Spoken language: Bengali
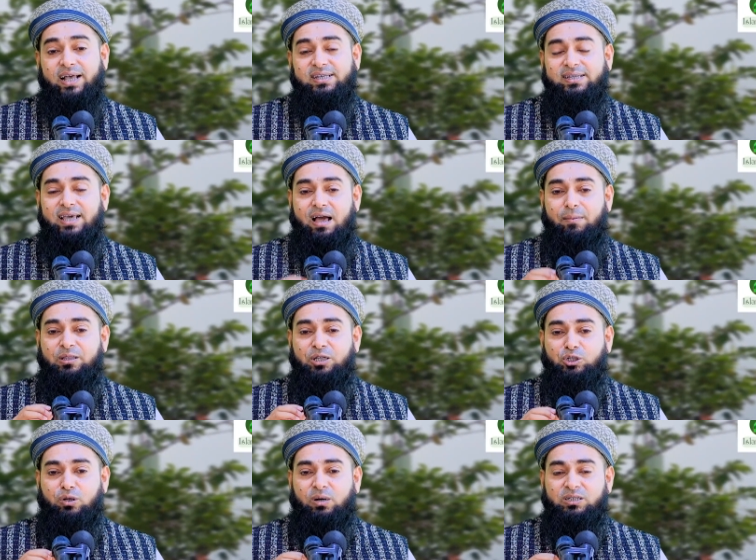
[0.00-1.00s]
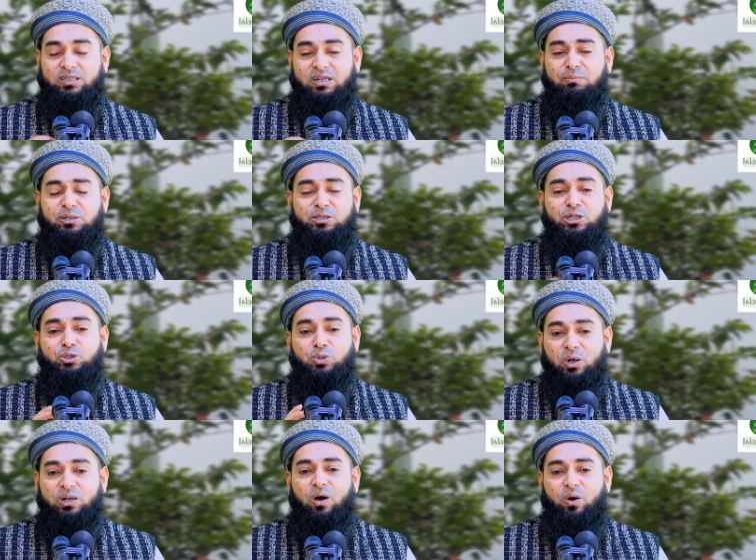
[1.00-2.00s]
আজকে আমাদের সমাজে স্বামী স্ত্রীর
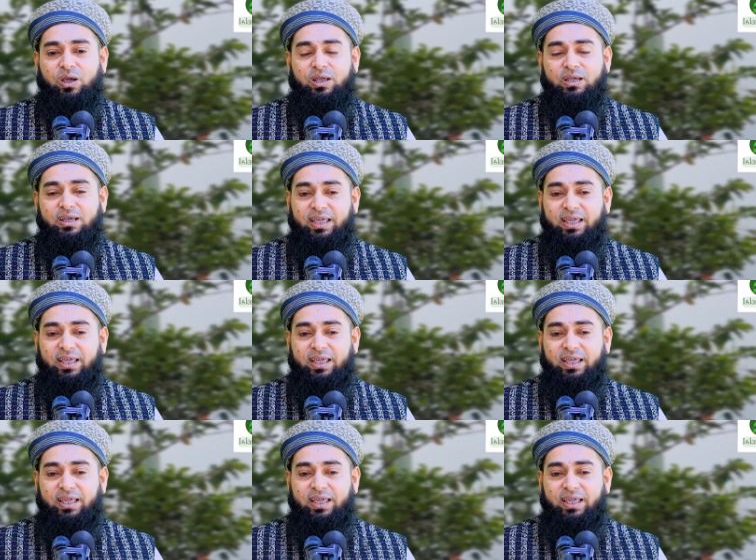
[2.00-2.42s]
ঝগড়া হয়